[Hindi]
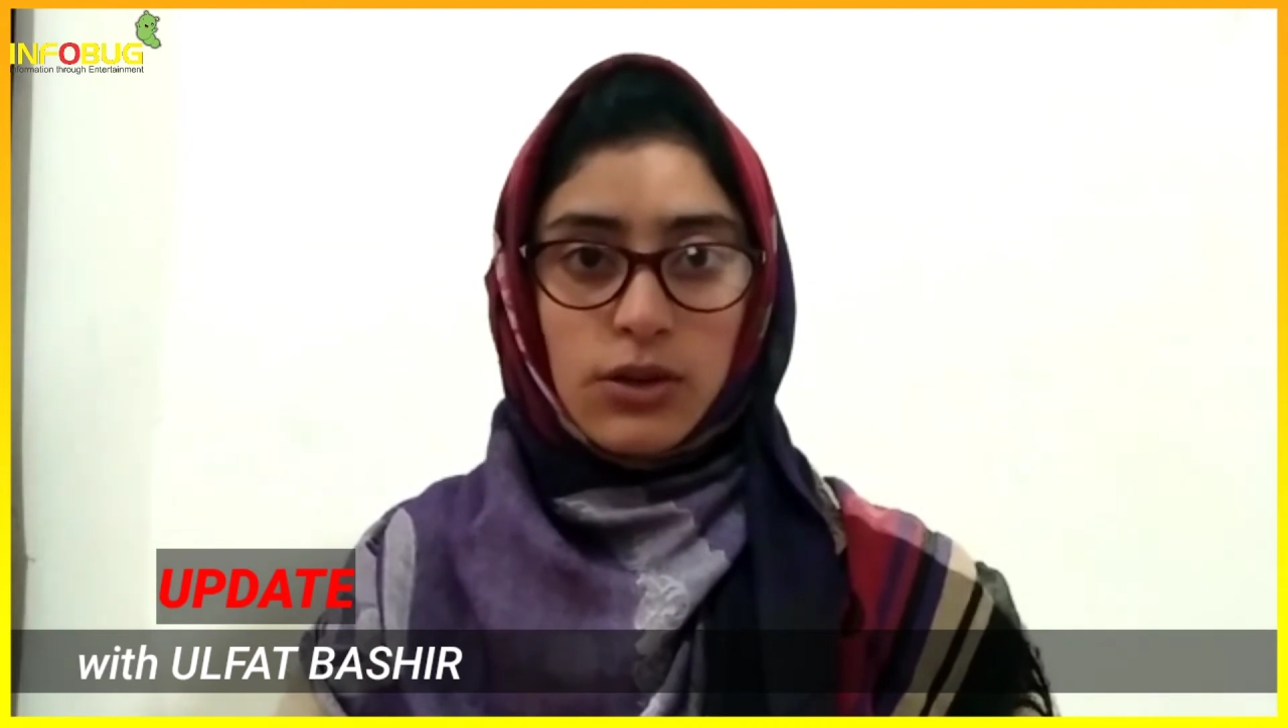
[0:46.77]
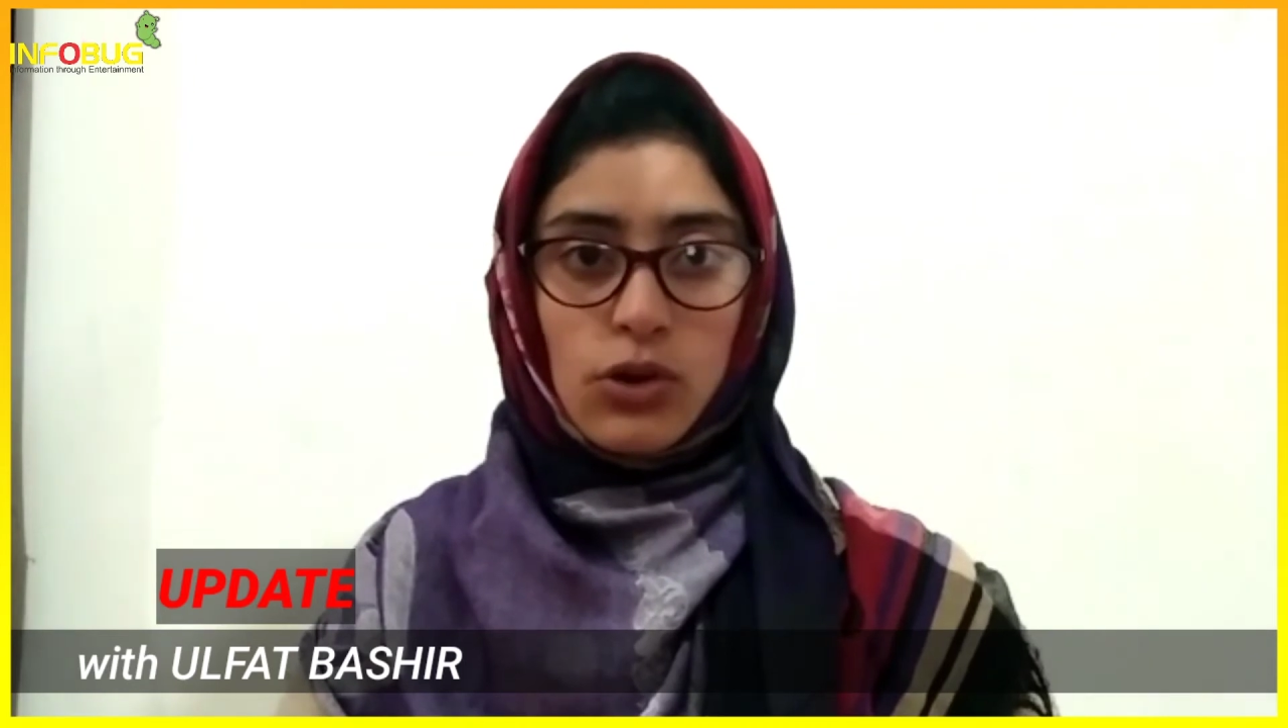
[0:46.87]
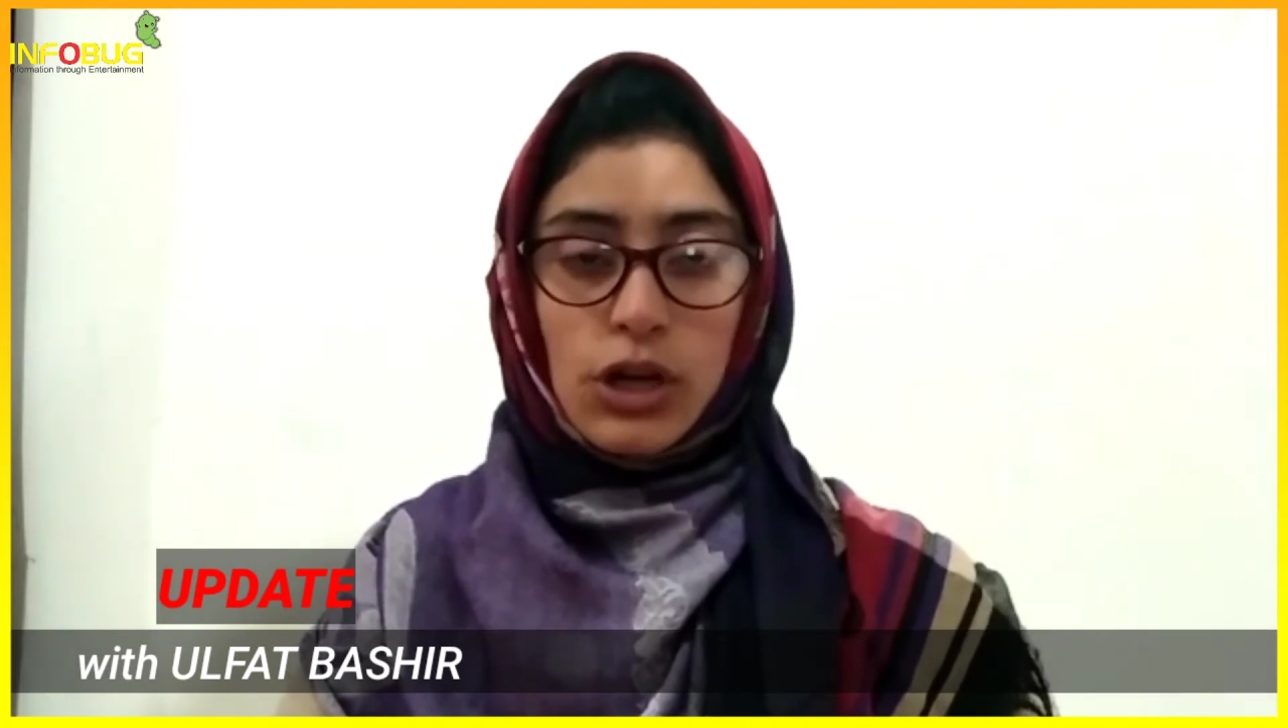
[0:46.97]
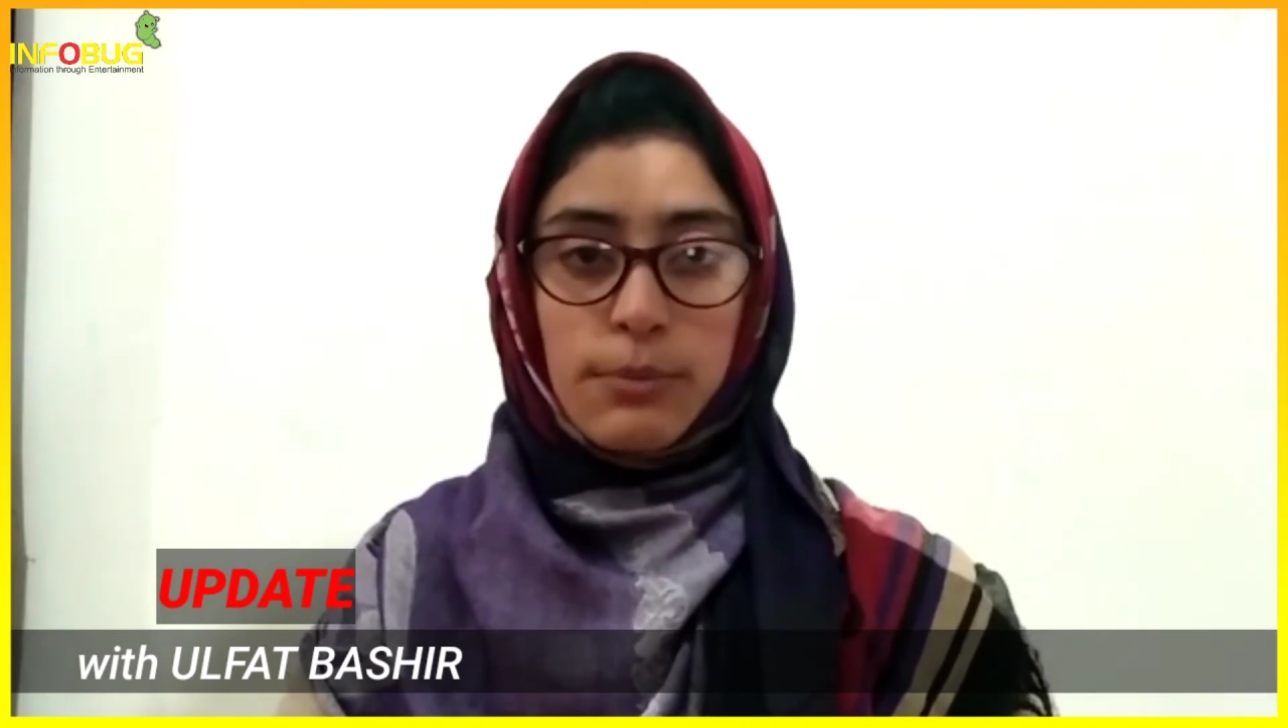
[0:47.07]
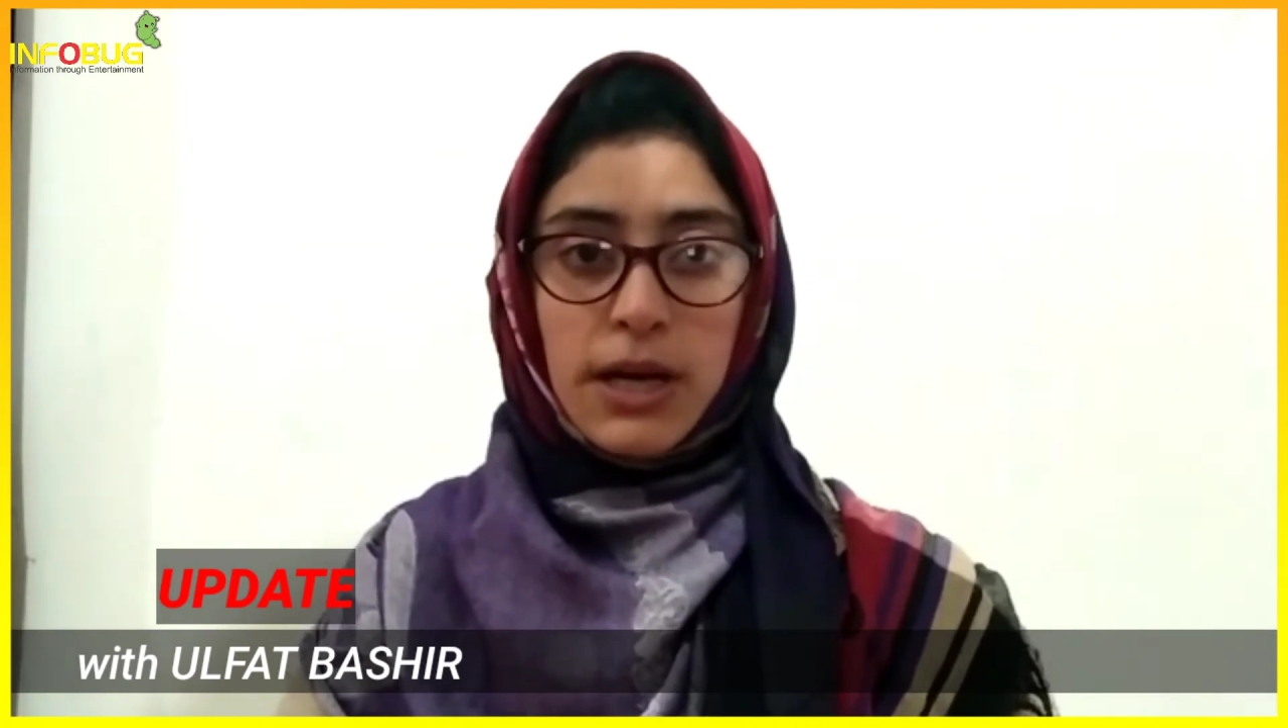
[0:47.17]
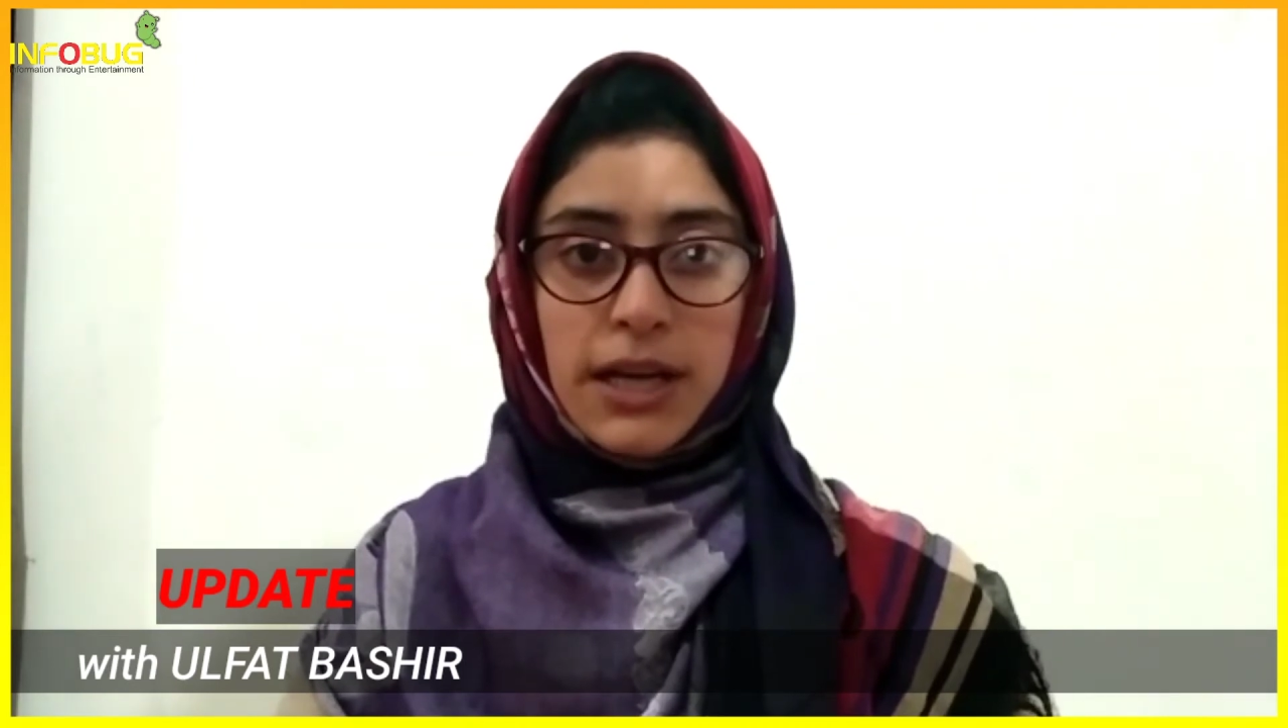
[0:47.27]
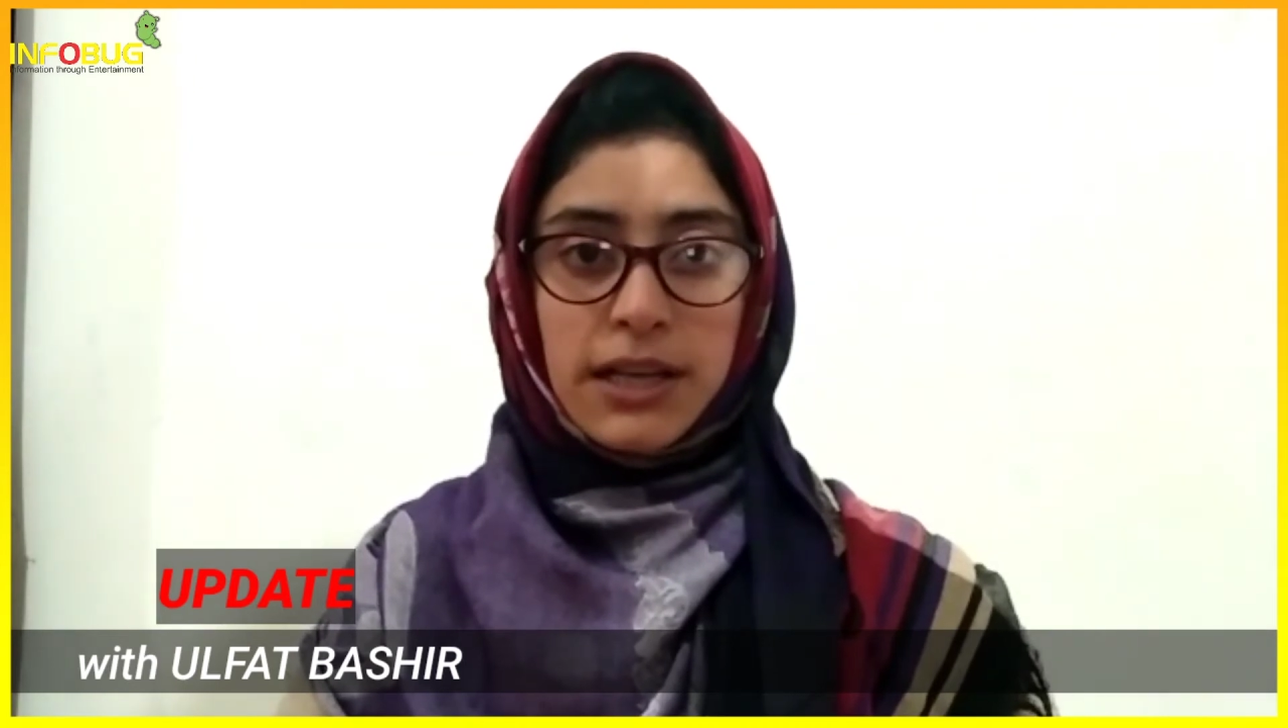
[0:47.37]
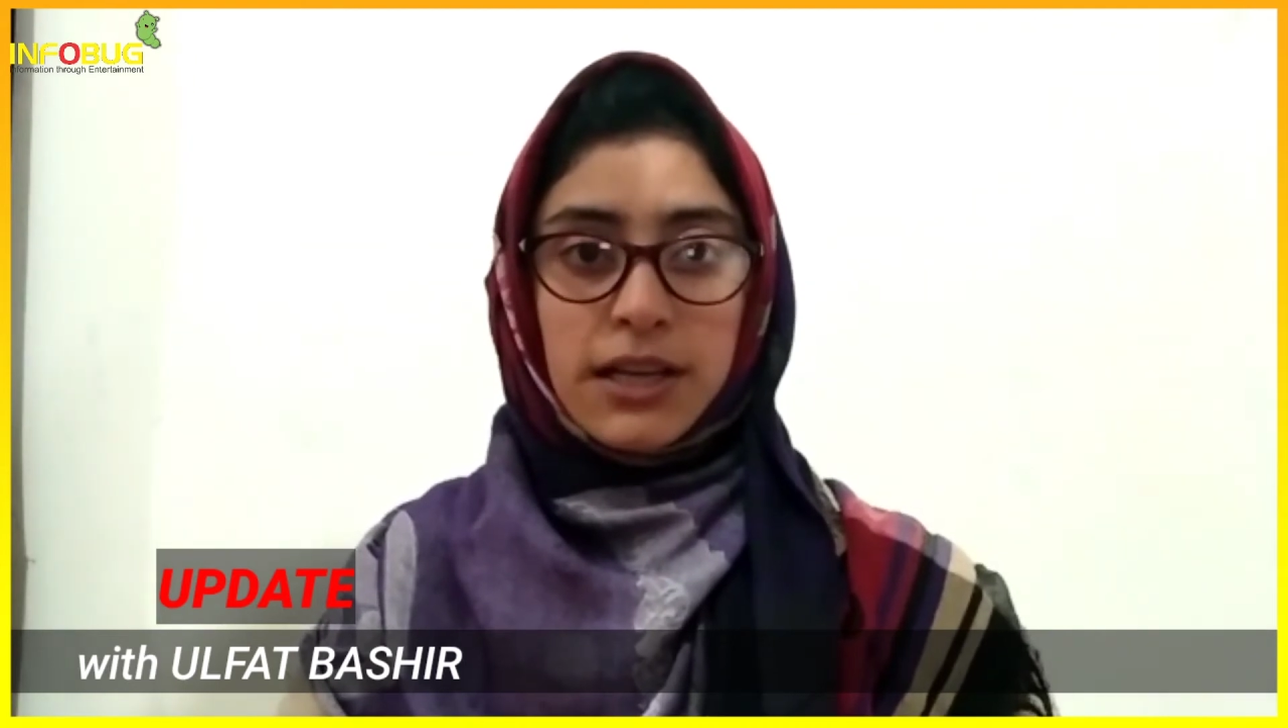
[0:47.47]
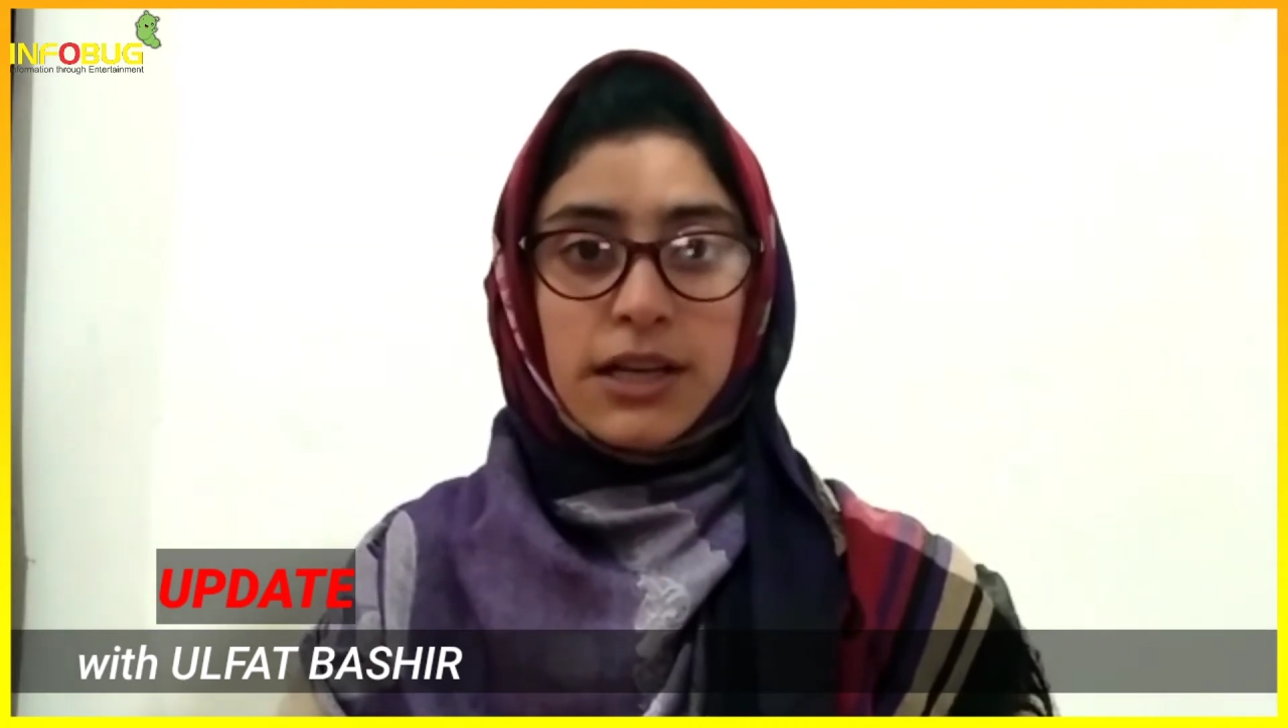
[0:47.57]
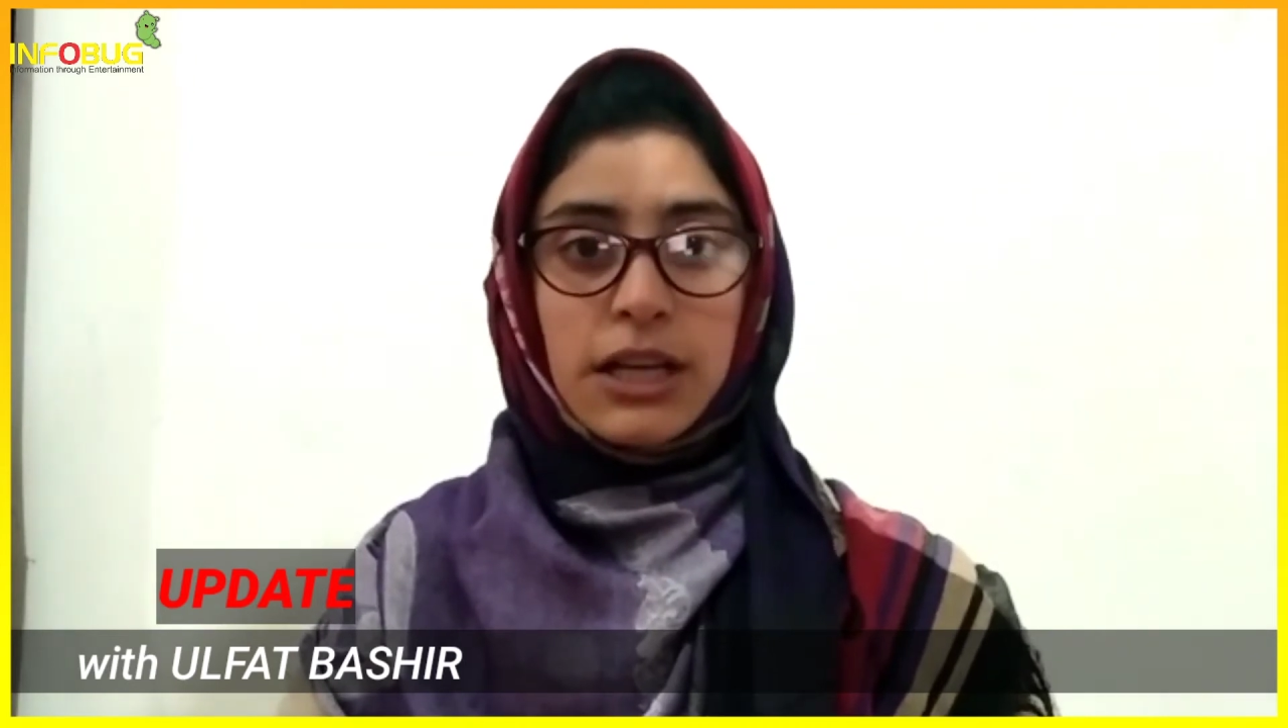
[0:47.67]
गोली मारने के